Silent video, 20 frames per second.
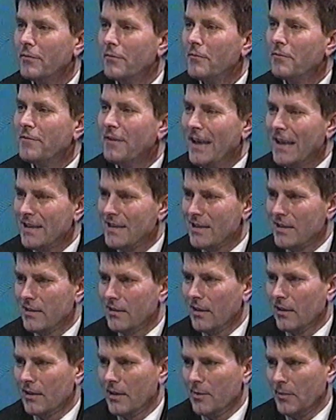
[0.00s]
wiedzy
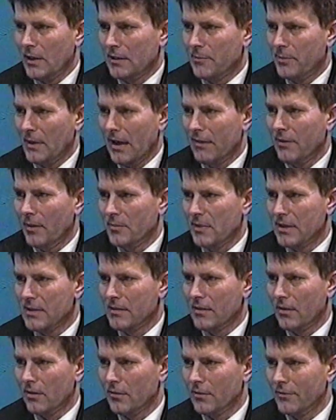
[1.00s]
na temat prawa
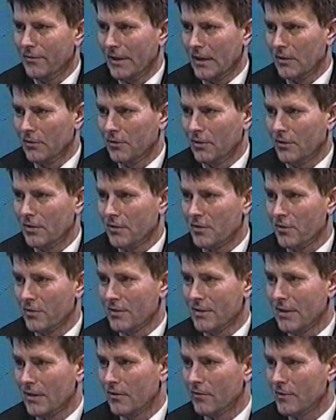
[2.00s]
międzynarodowego
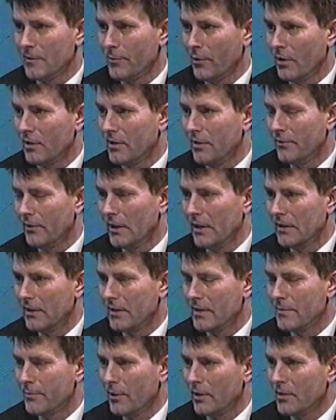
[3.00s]
dotyczącego zbrodni
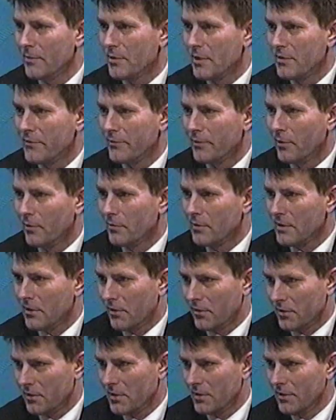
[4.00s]
wojennych i zbrodni przeciwko
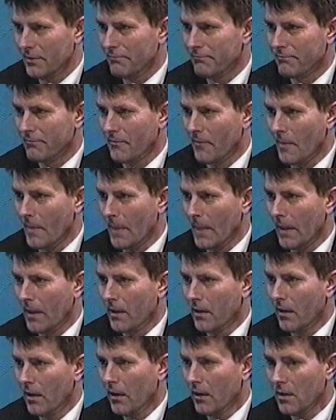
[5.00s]
ludzkości
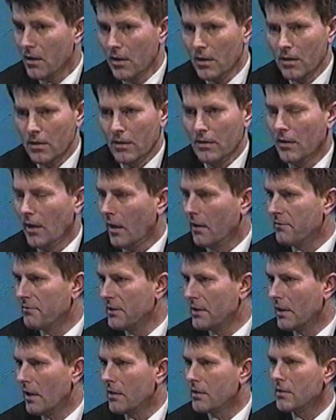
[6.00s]
i, jak
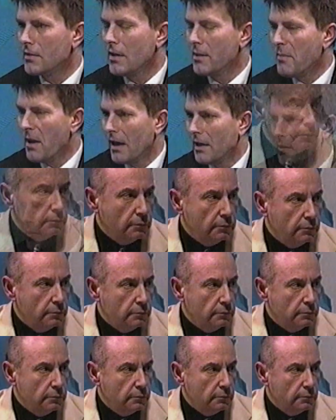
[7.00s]
widać, nie mają
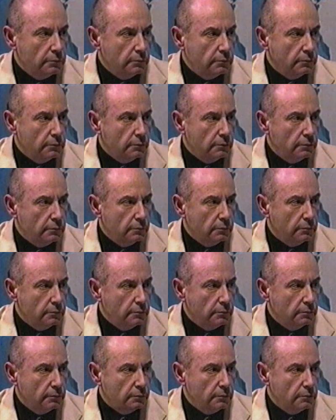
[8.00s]
także prawnika
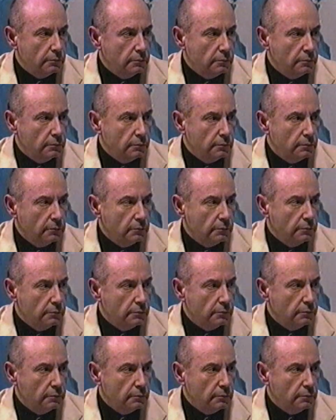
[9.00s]
żadnego
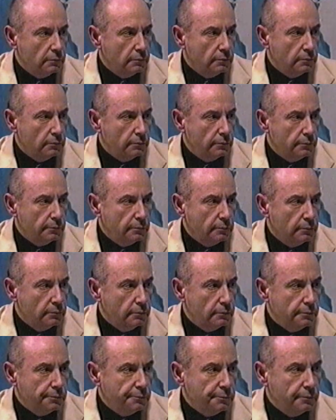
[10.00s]
rozsądnego w
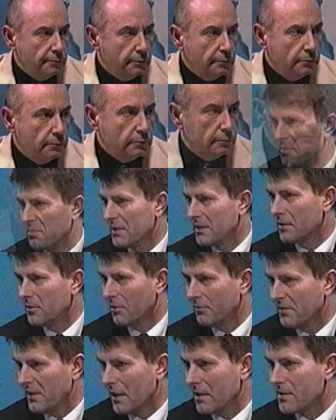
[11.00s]
Niemczech, który by
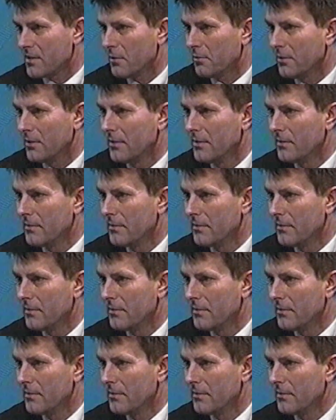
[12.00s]
to wiedział.